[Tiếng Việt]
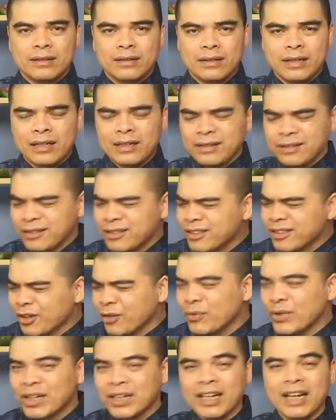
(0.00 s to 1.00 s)
đến từ
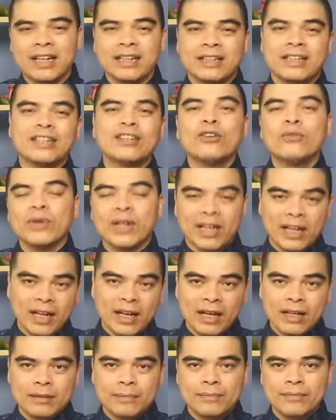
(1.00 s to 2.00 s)
công việc này đến công việc
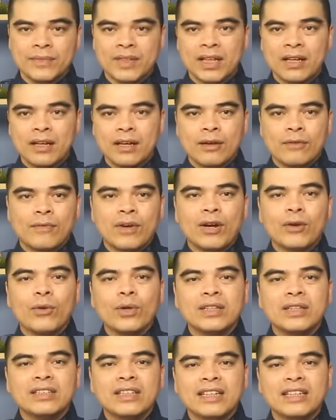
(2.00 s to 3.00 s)
khác và
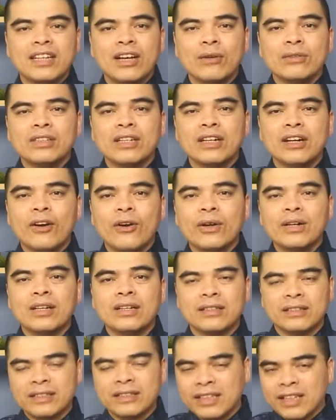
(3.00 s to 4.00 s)
luôn chạy theo những con
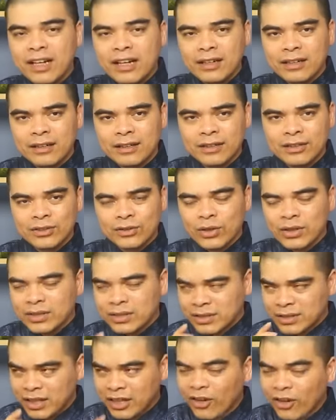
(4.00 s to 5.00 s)
đường riêng do
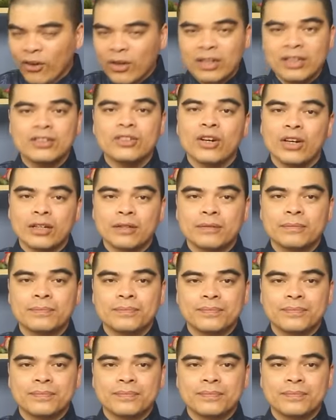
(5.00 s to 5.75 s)
chính họ lựa chọn.